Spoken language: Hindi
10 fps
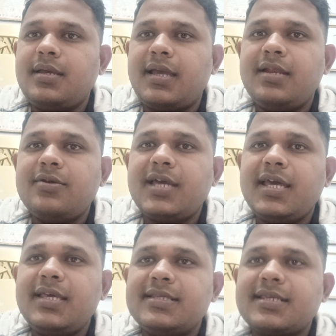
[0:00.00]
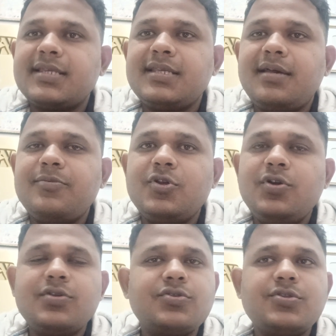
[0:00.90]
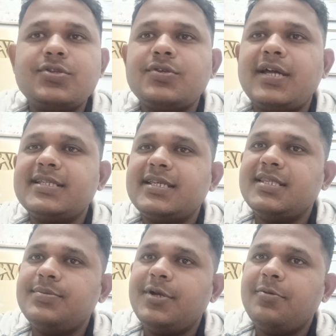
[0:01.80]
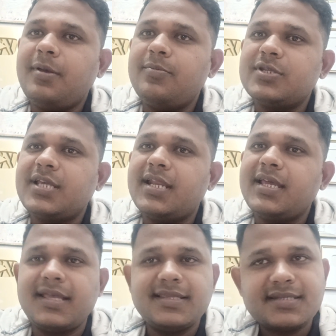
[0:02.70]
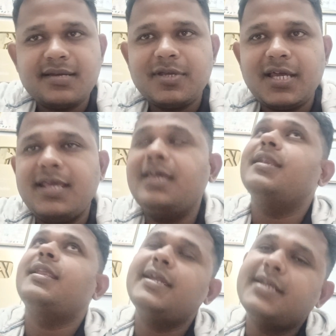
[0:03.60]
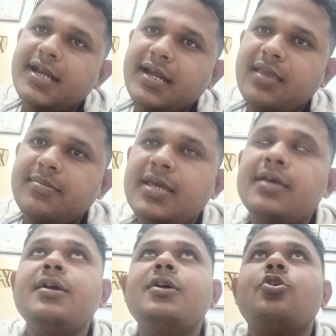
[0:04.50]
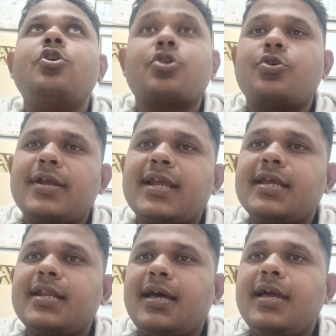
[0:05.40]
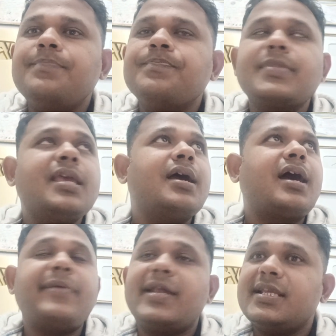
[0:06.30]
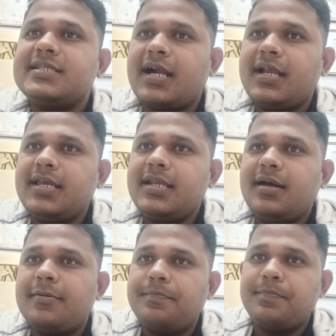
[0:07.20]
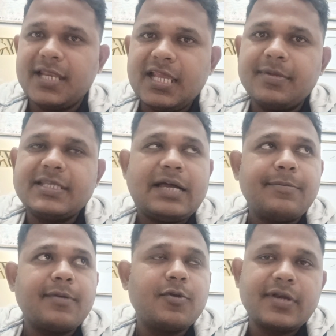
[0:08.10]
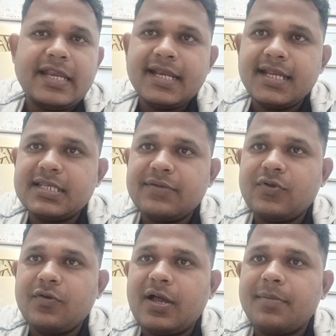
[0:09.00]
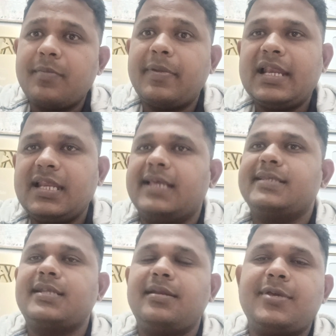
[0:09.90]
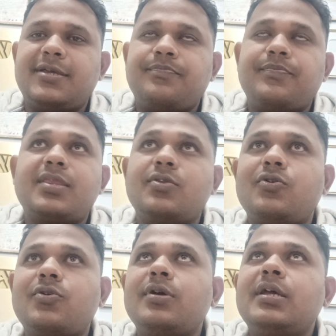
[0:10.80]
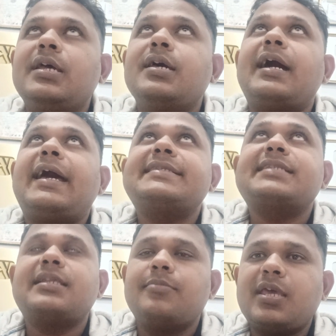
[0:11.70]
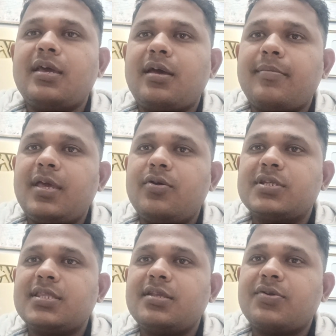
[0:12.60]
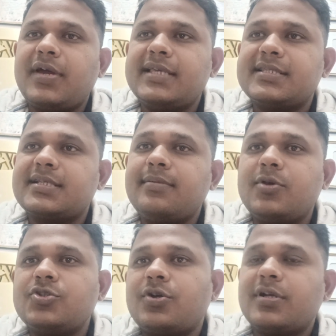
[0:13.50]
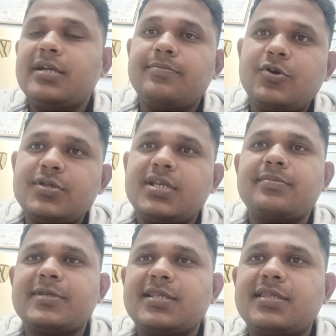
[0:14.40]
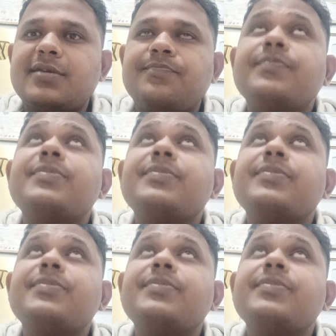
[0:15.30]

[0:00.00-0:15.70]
हेलो गाइस कैसे आप लोग तो दोस्तों आज की इस वीडियो में हम लोग जा रहे हैं आइसक्रीम खाने नाइट का टाइम है और कोहरा गिर रहा है हमारे जाड़ी की ना पलिया में जहाँ पे हम लोग नए नए शिफ्ट हुए वहाँ पे पहली आइसक्रीम है तो आइसक्रीम के हमें और चंदन को आइसक्रीम और चॉकलेट बहुत ज़्यादा पसंद है